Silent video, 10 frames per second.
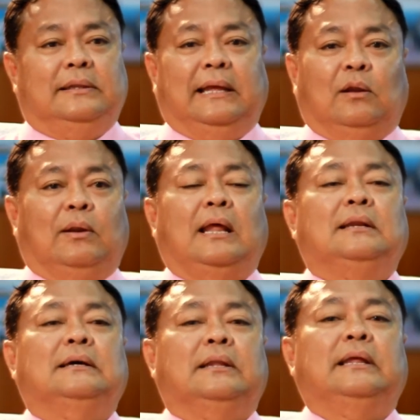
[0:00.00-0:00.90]
สิ่งเหล่านั้
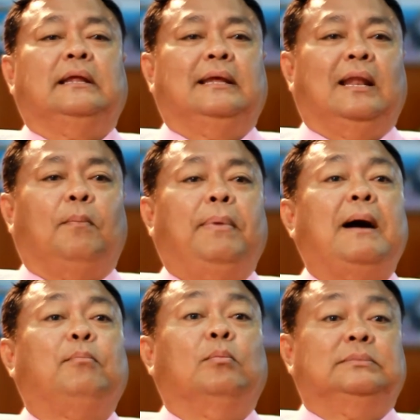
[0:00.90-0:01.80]
นคือสิ่งที่เรา
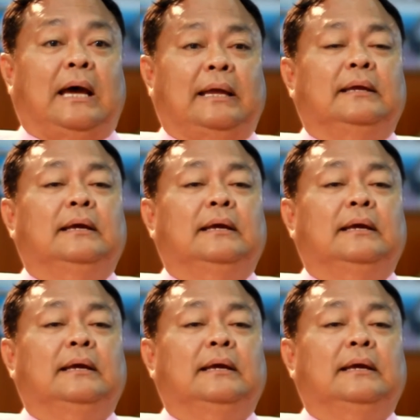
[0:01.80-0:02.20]
ภาคภูมิใจ